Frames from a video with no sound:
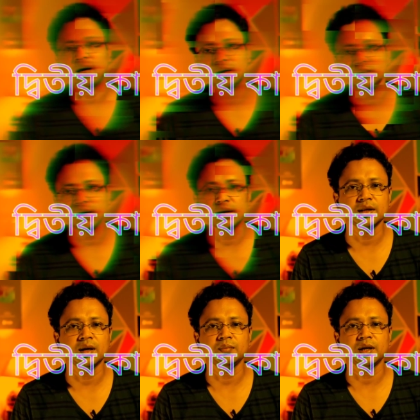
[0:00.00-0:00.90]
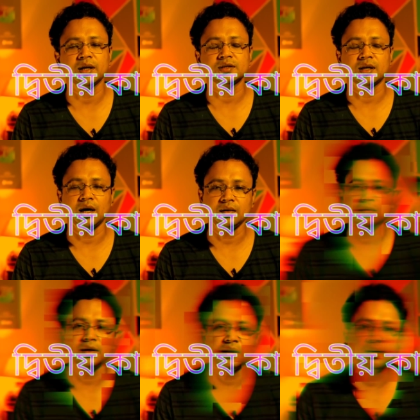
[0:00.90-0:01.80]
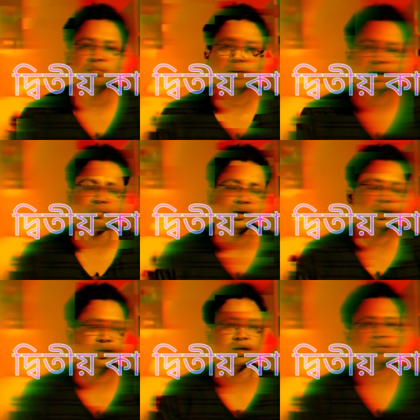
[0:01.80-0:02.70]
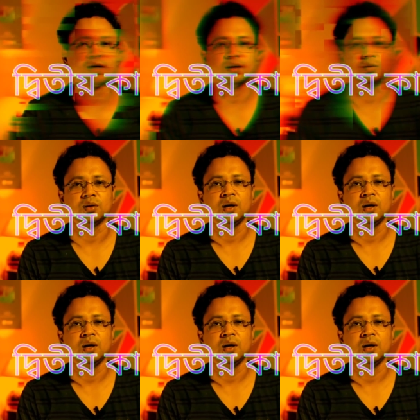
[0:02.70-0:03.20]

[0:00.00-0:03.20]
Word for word: হার্ডওয়্যারের দাম বেড়ে গেছে হার্ডওয়্যারের দাম বাড়বে নাটাই বা কেন